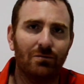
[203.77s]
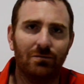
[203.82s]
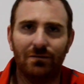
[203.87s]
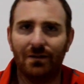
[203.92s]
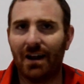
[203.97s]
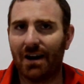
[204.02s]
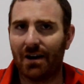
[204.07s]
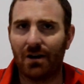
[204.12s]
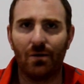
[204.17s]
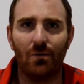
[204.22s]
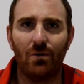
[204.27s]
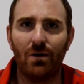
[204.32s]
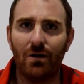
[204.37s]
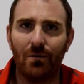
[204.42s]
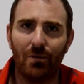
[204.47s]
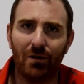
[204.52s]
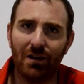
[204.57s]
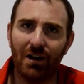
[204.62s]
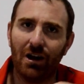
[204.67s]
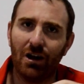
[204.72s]
tan re buenos,
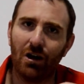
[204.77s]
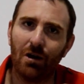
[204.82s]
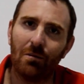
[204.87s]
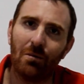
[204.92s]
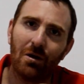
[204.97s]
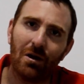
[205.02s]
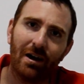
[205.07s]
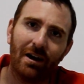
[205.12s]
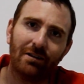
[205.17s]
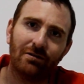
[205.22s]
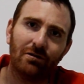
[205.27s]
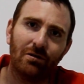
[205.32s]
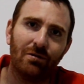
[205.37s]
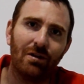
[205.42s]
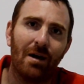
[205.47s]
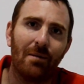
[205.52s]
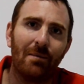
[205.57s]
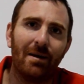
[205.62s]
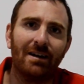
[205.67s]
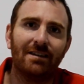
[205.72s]
pero tienen como queso en
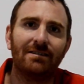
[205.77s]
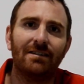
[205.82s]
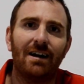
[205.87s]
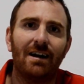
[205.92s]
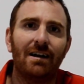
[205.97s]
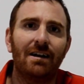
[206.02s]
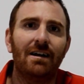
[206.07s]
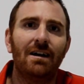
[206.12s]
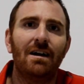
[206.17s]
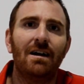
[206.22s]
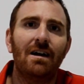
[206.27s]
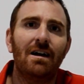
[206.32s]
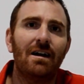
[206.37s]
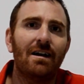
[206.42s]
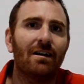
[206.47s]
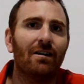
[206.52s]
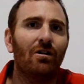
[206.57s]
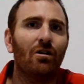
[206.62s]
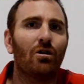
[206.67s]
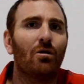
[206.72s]
una masa,
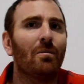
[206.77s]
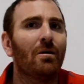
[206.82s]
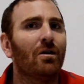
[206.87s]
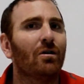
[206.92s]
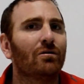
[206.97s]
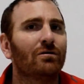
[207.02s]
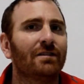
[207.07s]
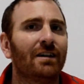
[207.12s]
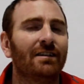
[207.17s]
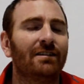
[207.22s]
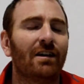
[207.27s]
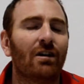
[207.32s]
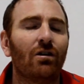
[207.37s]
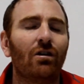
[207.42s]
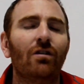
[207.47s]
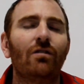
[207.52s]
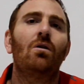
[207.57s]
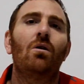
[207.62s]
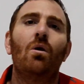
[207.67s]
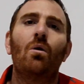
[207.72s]
lo comen con salsa
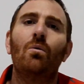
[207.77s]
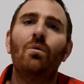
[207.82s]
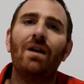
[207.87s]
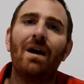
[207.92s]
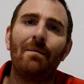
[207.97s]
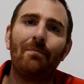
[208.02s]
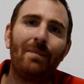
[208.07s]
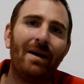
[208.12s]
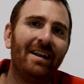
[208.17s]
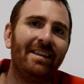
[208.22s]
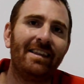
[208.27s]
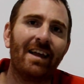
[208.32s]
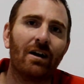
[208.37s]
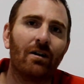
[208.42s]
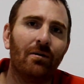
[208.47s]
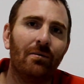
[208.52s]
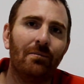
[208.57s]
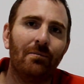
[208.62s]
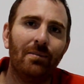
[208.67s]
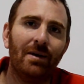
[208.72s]
gol, o una palta
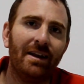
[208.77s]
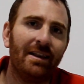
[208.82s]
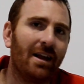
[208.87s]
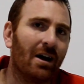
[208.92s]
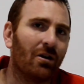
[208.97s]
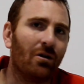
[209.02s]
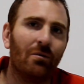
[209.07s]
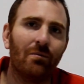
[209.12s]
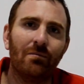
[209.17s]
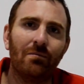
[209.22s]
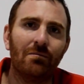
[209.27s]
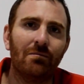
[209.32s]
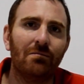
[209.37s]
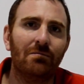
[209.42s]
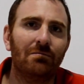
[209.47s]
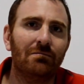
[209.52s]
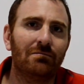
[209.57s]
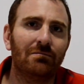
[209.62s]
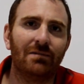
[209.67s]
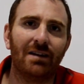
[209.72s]
completa con
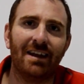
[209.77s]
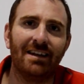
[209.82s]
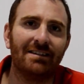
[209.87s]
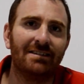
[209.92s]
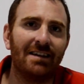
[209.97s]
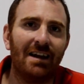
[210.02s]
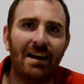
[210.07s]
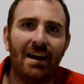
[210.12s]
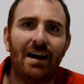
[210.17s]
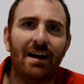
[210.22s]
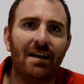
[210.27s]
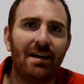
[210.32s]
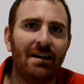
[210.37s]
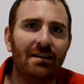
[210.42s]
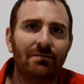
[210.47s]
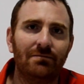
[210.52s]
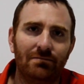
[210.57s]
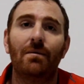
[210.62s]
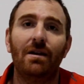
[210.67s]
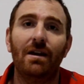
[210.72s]
de
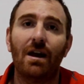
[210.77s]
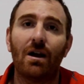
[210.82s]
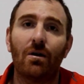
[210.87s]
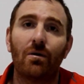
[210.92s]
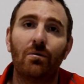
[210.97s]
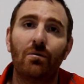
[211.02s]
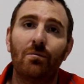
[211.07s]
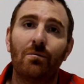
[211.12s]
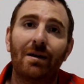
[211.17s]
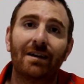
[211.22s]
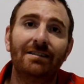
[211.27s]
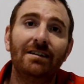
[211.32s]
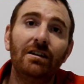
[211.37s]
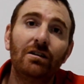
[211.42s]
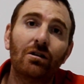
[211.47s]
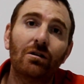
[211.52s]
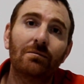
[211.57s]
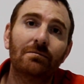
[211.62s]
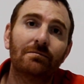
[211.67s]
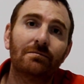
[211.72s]
ensalada, venía con un
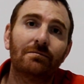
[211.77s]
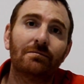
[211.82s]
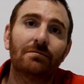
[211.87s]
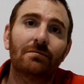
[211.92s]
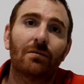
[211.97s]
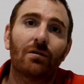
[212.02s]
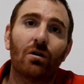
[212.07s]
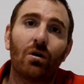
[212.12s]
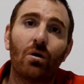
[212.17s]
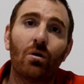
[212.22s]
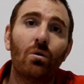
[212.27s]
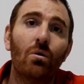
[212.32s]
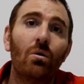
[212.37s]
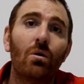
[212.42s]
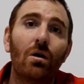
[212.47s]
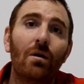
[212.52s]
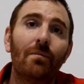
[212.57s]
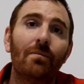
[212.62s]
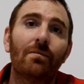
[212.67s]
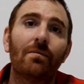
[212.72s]
vasito, con
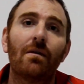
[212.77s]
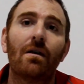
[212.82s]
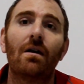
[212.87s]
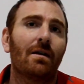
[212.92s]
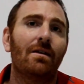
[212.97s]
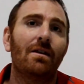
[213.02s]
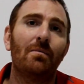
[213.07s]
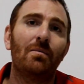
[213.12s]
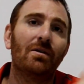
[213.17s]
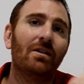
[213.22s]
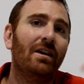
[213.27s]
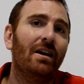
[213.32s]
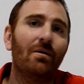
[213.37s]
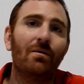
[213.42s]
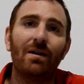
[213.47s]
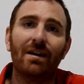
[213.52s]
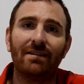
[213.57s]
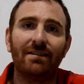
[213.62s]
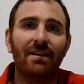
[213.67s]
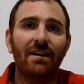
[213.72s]
jugo. Después tenías
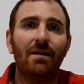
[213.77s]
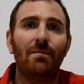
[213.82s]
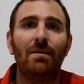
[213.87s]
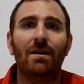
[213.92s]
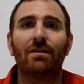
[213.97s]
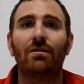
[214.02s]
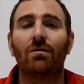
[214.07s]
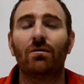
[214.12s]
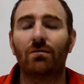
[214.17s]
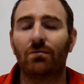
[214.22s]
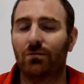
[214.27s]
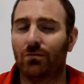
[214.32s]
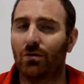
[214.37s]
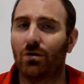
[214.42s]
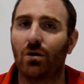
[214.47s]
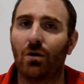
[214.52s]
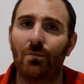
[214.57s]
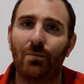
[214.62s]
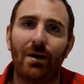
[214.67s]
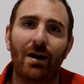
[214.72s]
una serie de platos
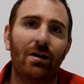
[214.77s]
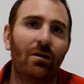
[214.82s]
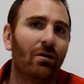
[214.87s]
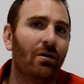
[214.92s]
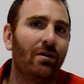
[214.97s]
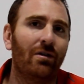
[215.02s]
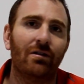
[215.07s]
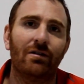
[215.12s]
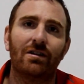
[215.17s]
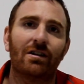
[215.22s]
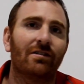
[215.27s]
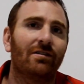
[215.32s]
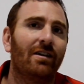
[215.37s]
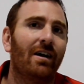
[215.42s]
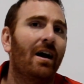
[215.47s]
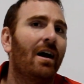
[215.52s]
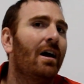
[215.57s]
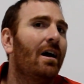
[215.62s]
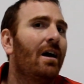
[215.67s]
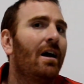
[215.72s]
copados, que sea